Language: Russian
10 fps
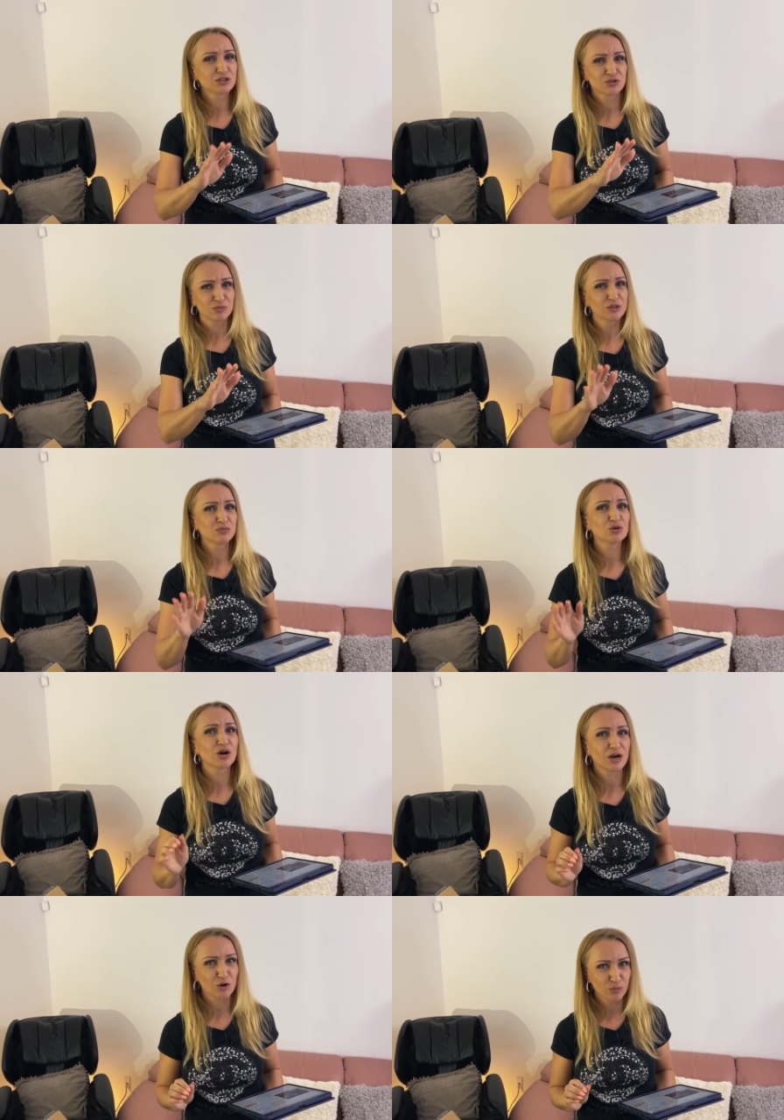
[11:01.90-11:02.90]
еще мы там много
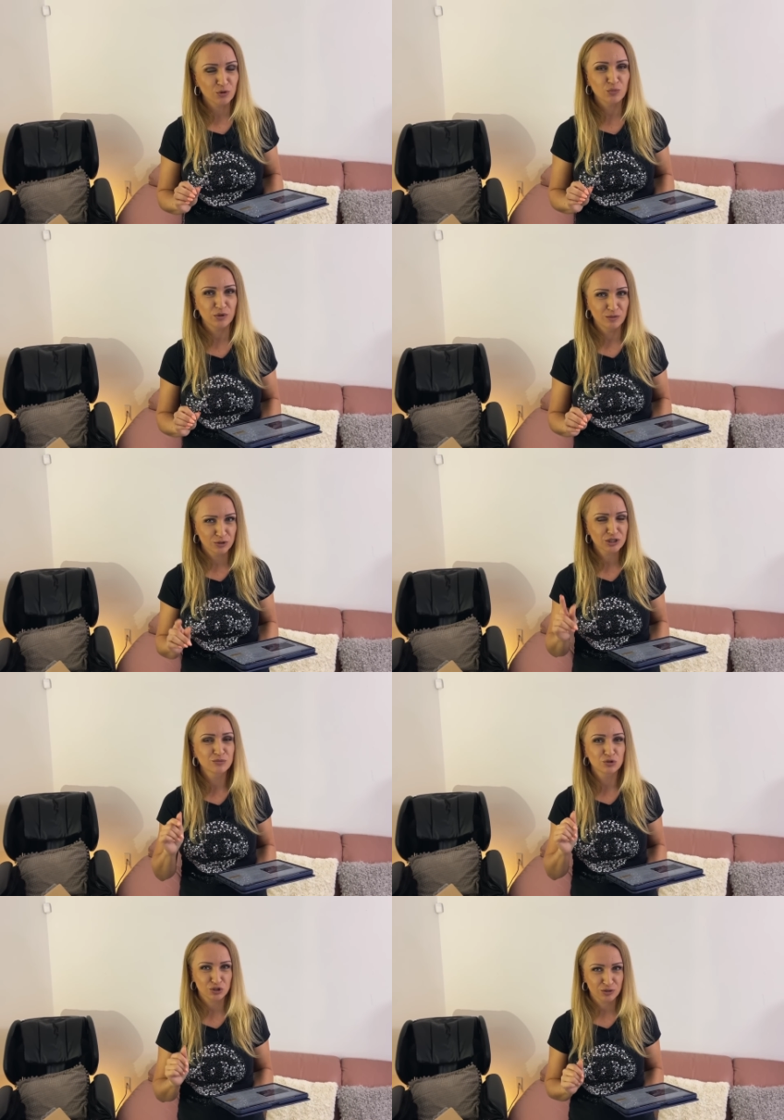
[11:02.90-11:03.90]
коробок купили. Может, нам
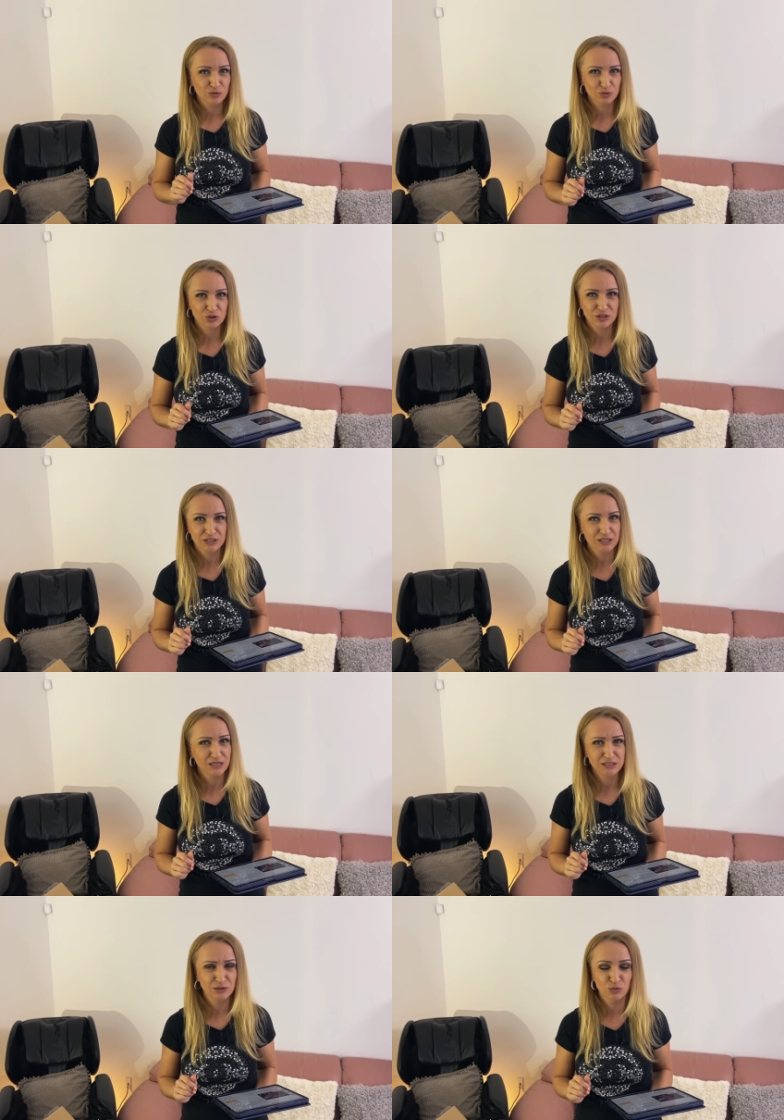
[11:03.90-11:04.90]
тоже там люстры
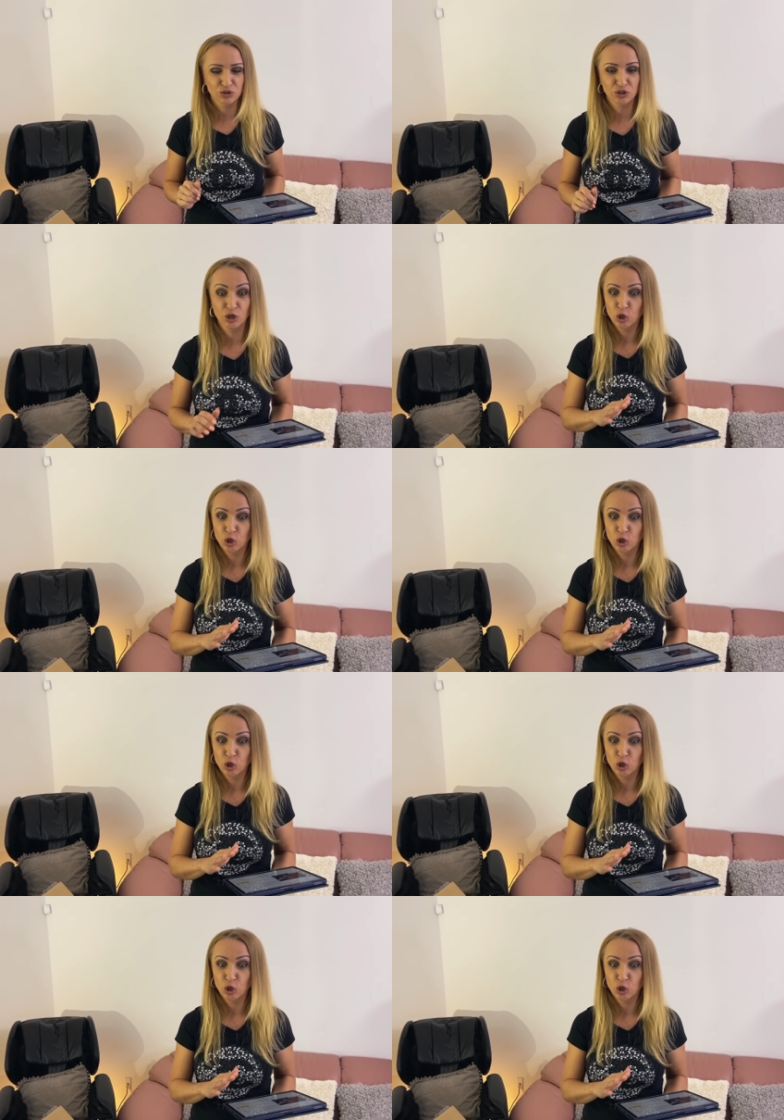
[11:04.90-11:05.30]
достались не очень.